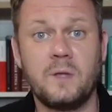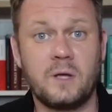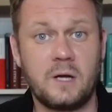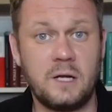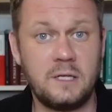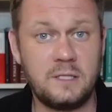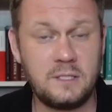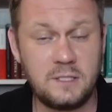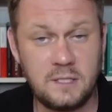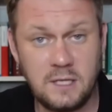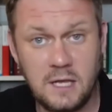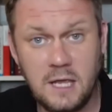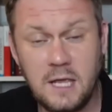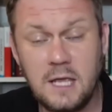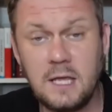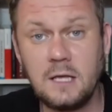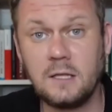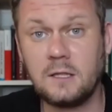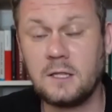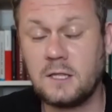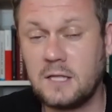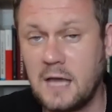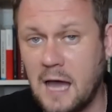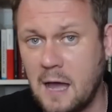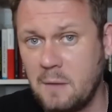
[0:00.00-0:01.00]

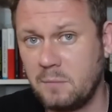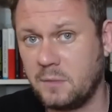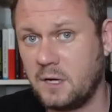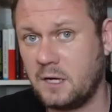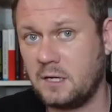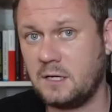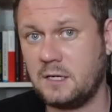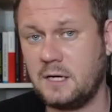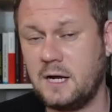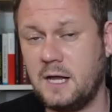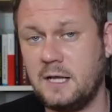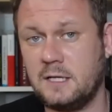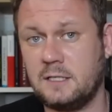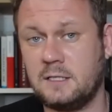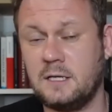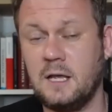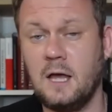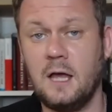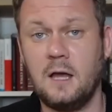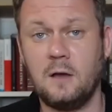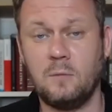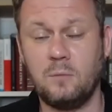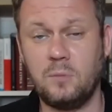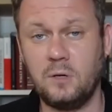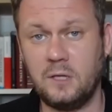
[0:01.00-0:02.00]
России, там как раз
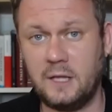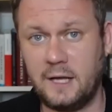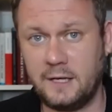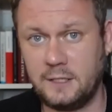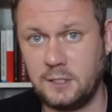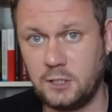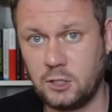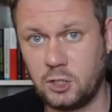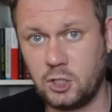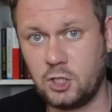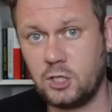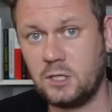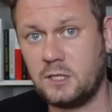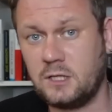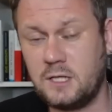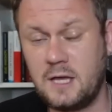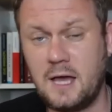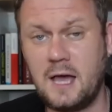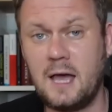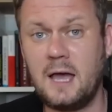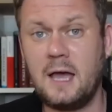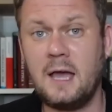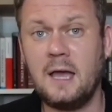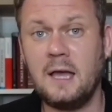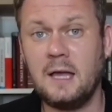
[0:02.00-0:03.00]
была
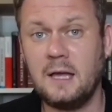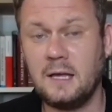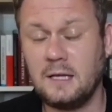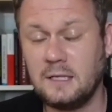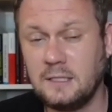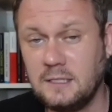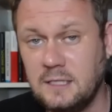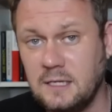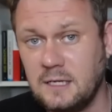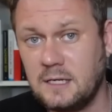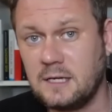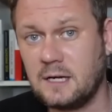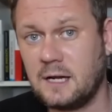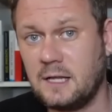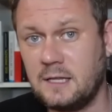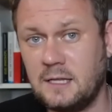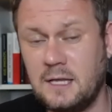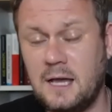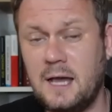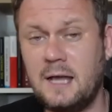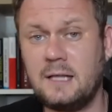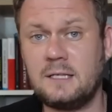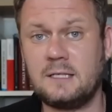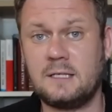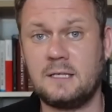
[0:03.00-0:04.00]
нищета,
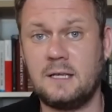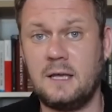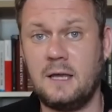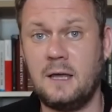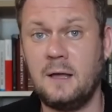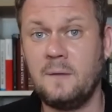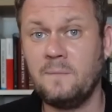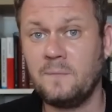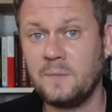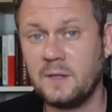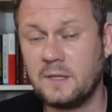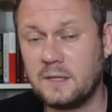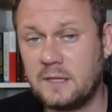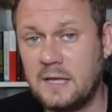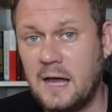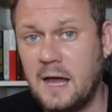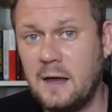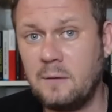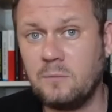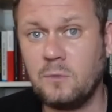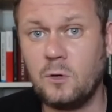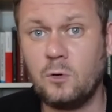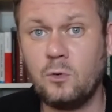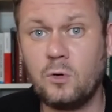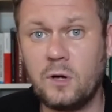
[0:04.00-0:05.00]
деградация,
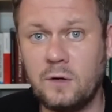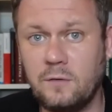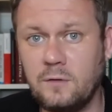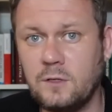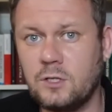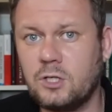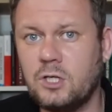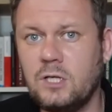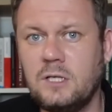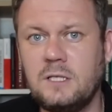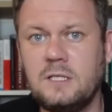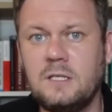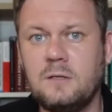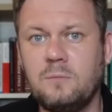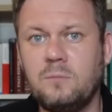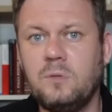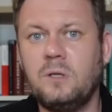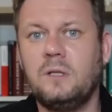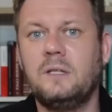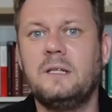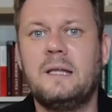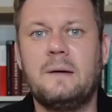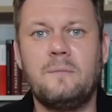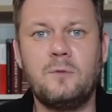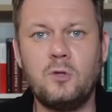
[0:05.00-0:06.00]
там уровень жизни
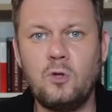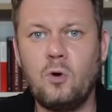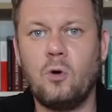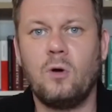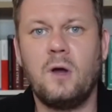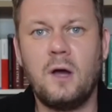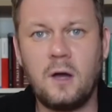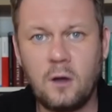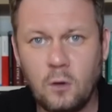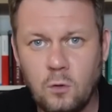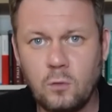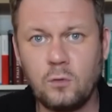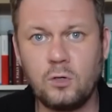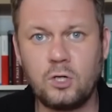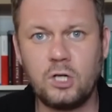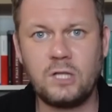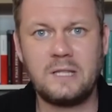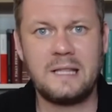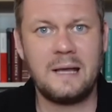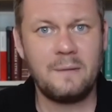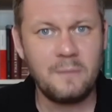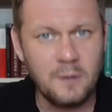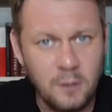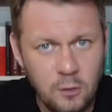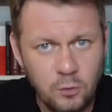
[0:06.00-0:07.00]
был намного хуже.
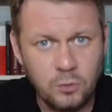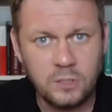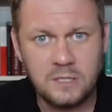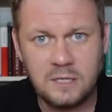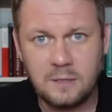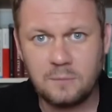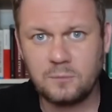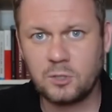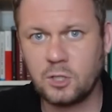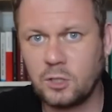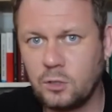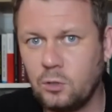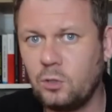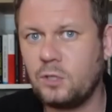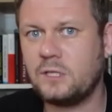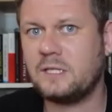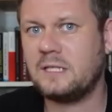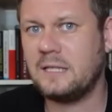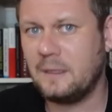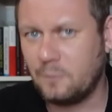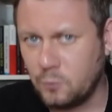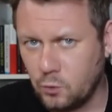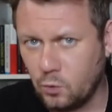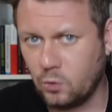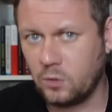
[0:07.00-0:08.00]
Там людям
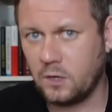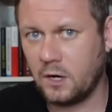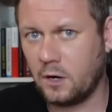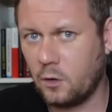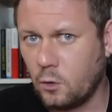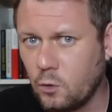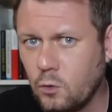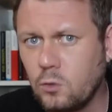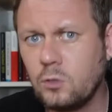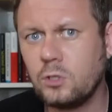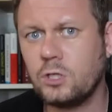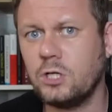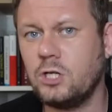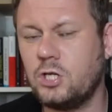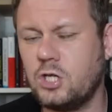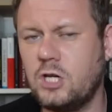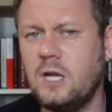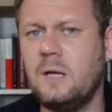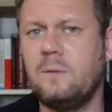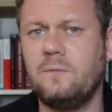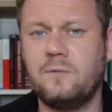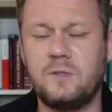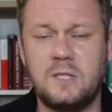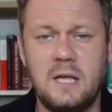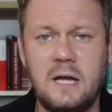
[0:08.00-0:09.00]
жилось намного хуже,
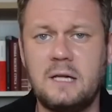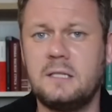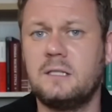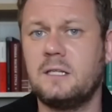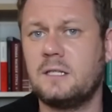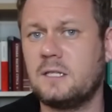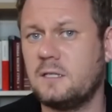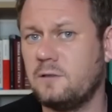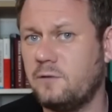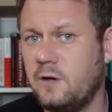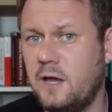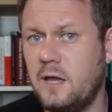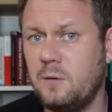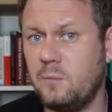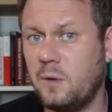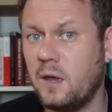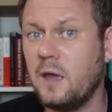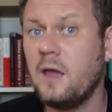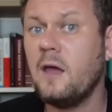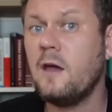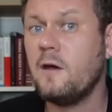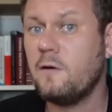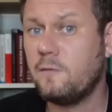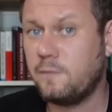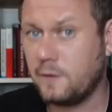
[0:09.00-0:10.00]
чем в так
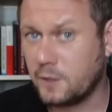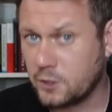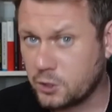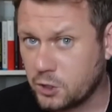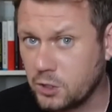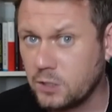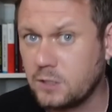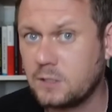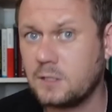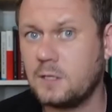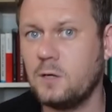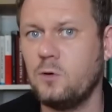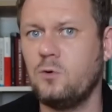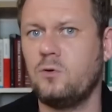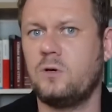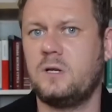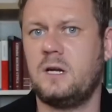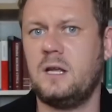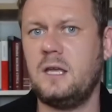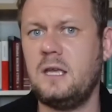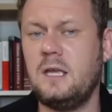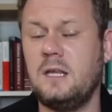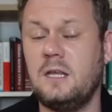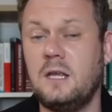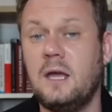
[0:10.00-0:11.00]
называемой фашистской
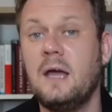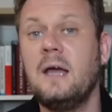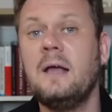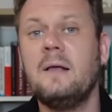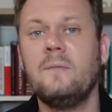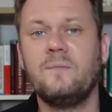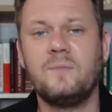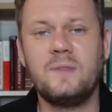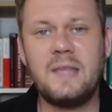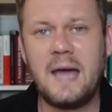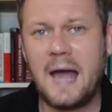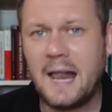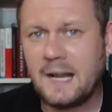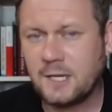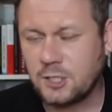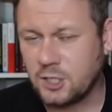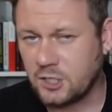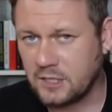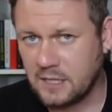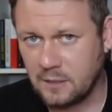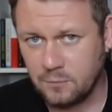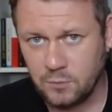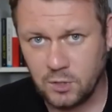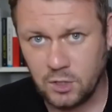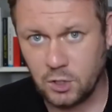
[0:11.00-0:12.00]
Украине.
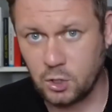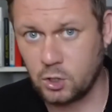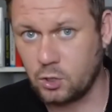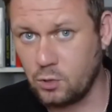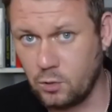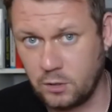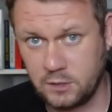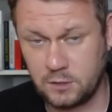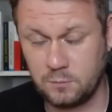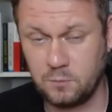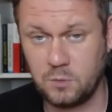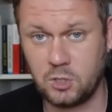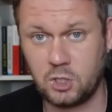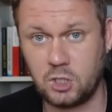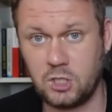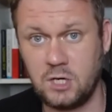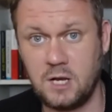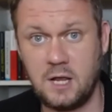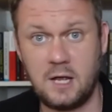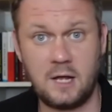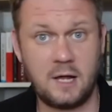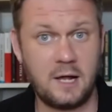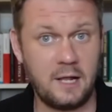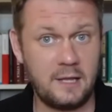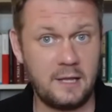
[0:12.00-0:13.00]
Дальше там еще смешнее.